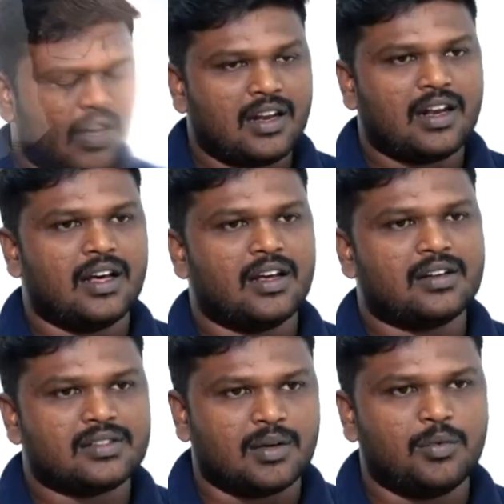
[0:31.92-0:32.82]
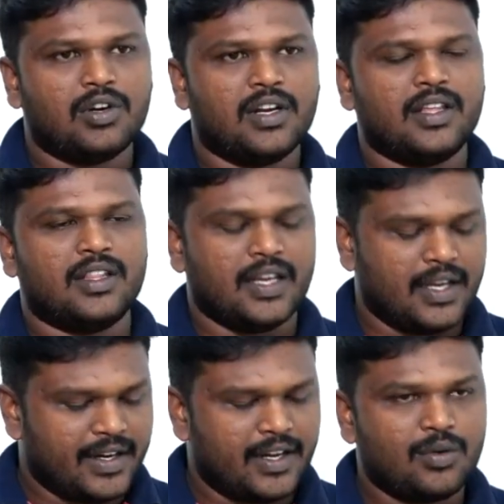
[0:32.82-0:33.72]
வள்ளலார் சமூக நீதி
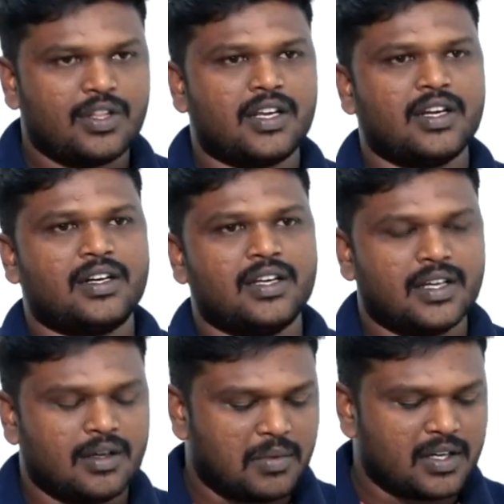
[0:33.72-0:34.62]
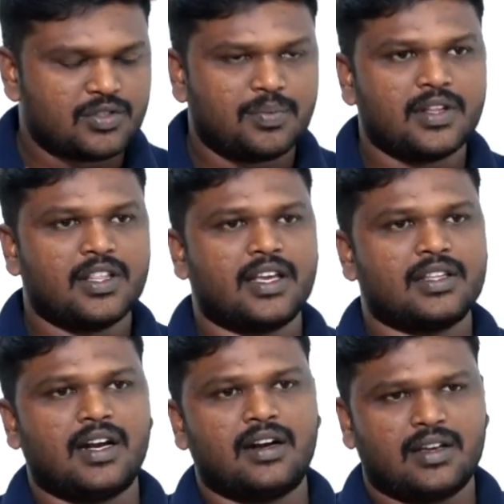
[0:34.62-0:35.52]
இடஒதுக்கீடு மனுஸ்மிருதிக்கு
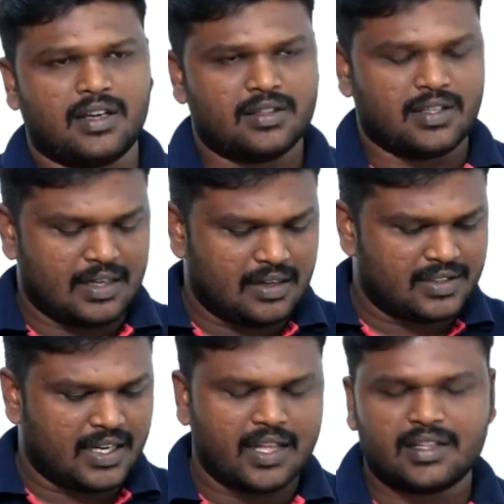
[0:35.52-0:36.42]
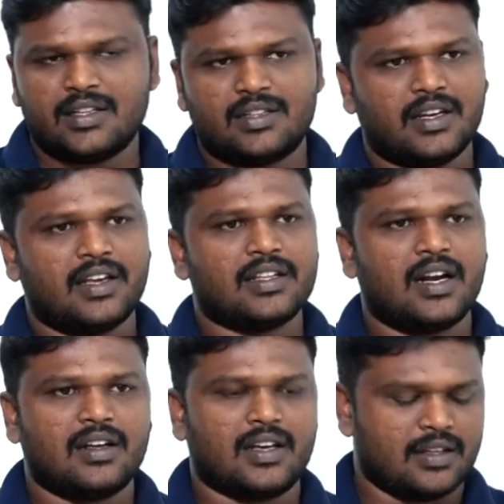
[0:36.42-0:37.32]
எதிரான கருத்துக்கள் சனாதனத்திற்கு
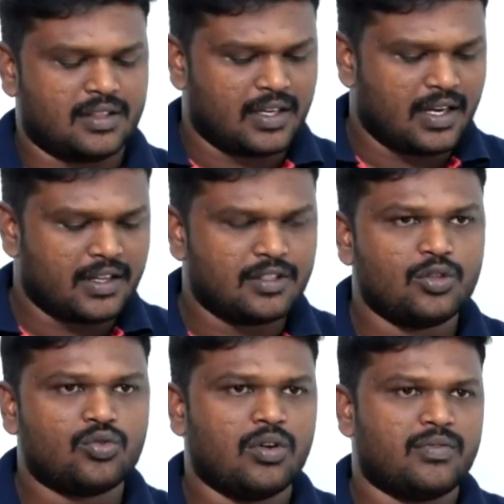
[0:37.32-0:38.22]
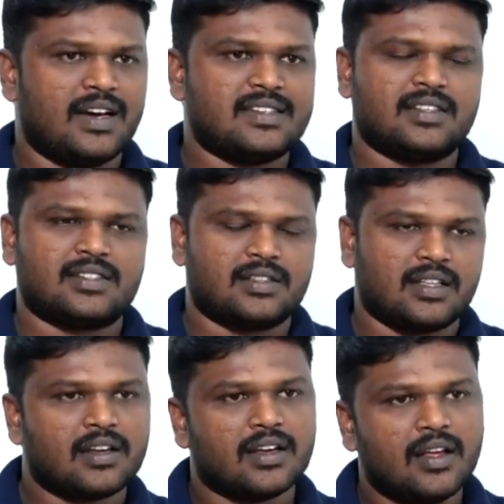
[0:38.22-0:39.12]
எதிரான கருத்துக்கள் இந்துத்துவ
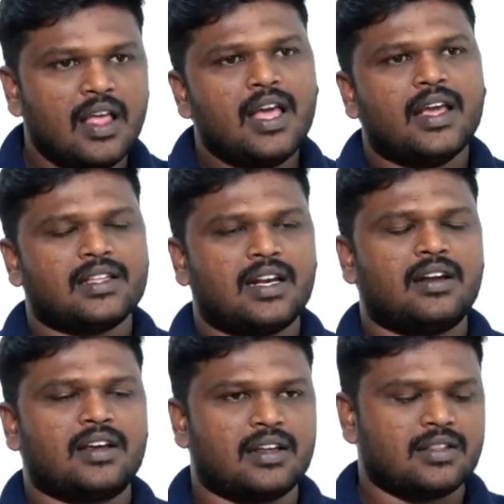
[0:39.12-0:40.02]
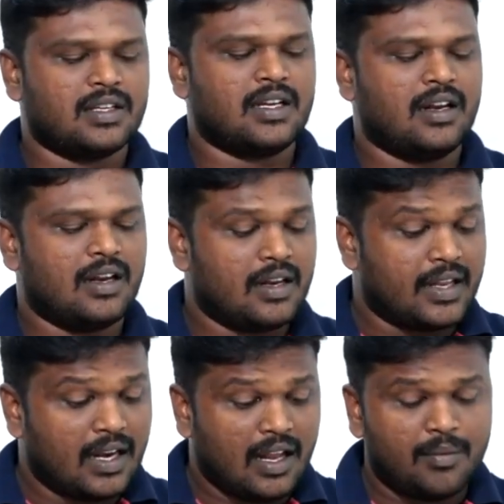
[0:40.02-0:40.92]
பாசிசத்திற்கு எதிரான கருத்துக்கள்
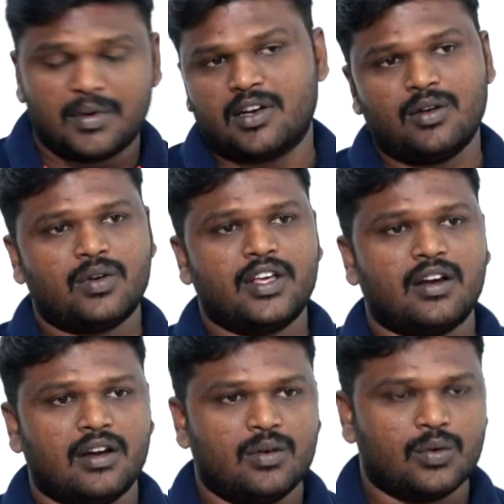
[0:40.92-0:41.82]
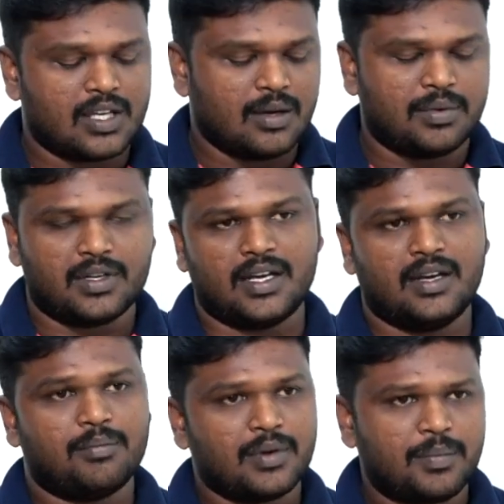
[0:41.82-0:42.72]
எல்லா மக்களுடைய ஒடுக்கப்பட்ட
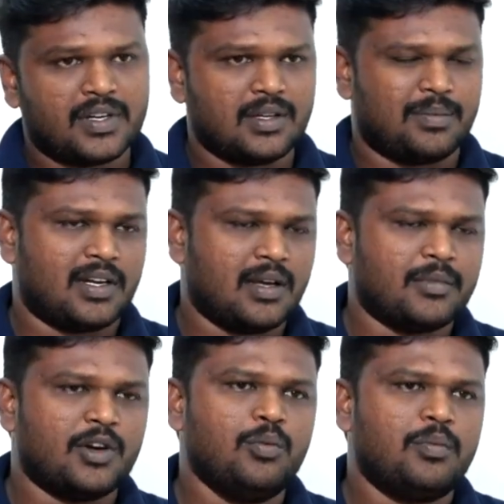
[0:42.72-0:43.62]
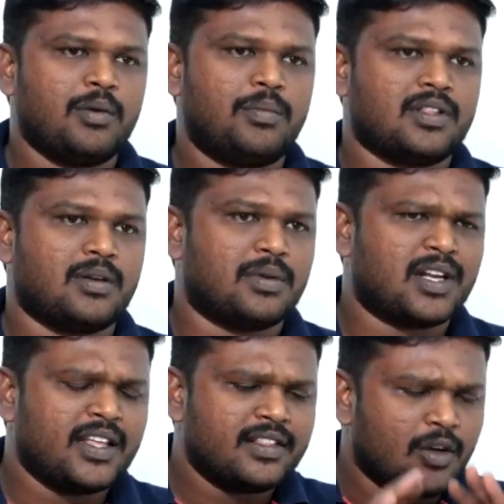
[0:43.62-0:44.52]
பிற்படுத்தப்பட்ட மிகவும்
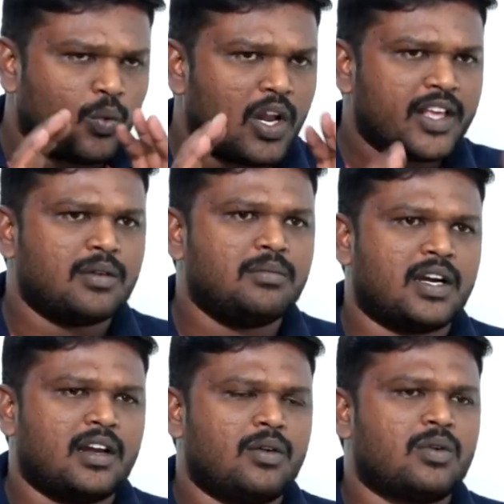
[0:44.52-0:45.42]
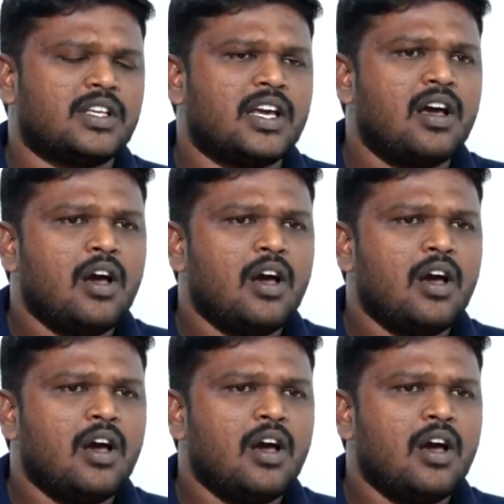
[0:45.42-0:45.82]
பிற்படுத்தப்பட்ட இந்த உழைக்கும் மக்களுடைய